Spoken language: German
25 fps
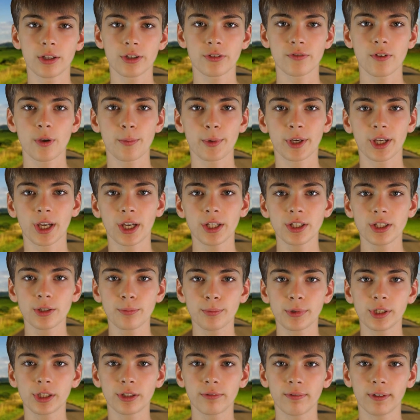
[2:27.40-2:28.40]
Zwar bekannte
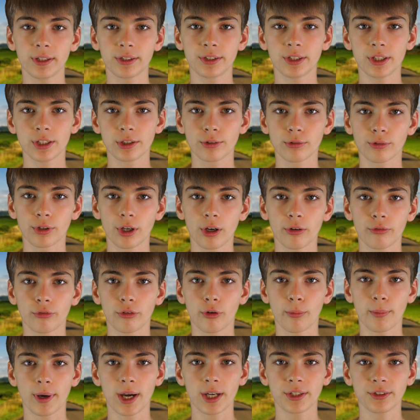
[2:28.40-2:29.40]
Bildqualitäten oder auch
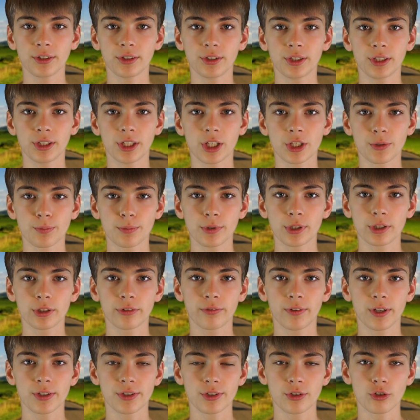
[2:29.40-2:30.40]
Formate, in denen das Bild
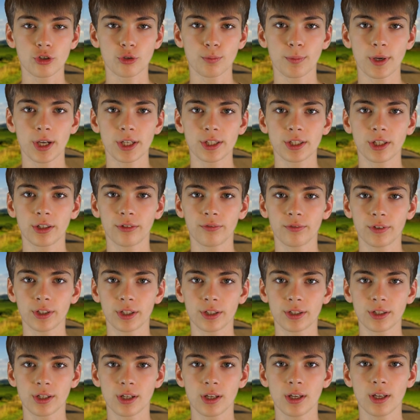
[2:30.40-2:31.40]
quasi gespeichert
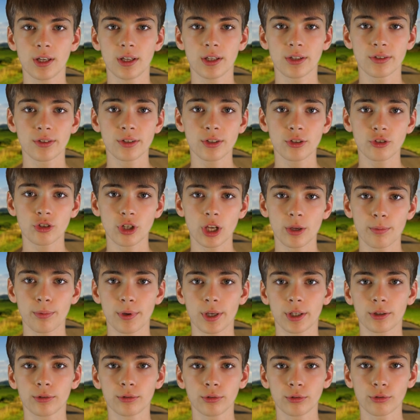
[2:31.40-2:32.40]
wird, sind
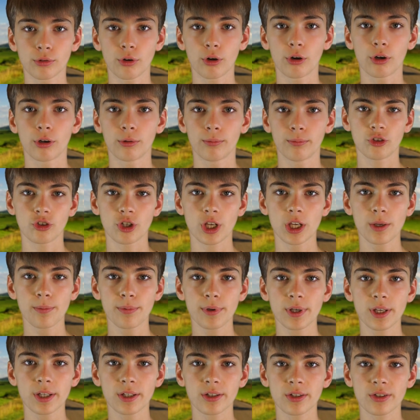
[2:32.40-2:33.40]
JPEG und RAW.
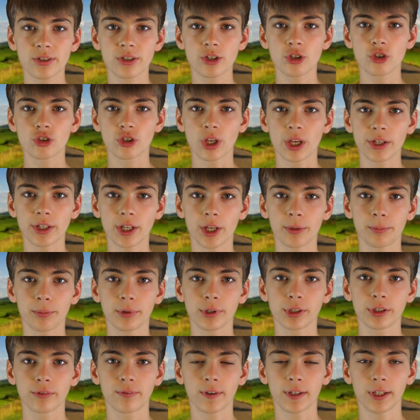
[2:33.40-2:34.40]
JPEG ist die
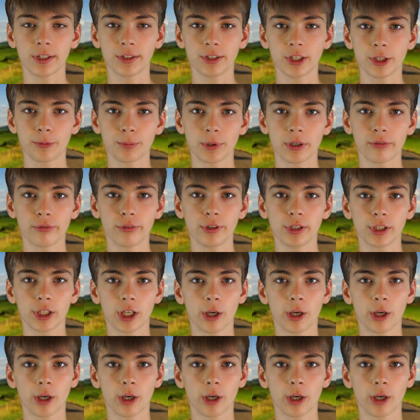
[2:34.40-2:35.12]
Standardbildqualität bei vielen